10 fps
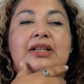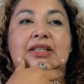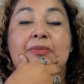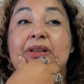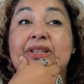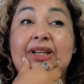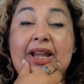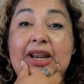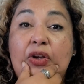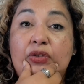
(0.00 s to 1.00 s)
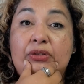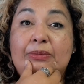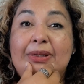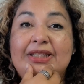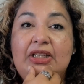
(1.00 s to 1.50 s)
se me acercara con
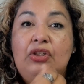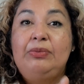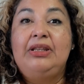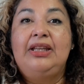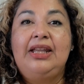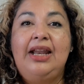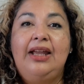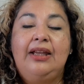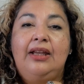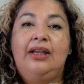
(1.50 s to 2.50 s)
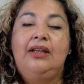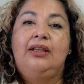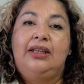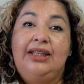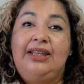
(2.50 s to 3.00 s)
un vasito y me dijera,
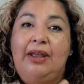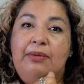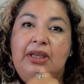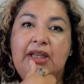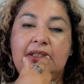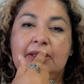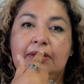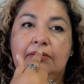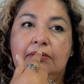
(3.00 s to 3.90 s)
¿estás bien?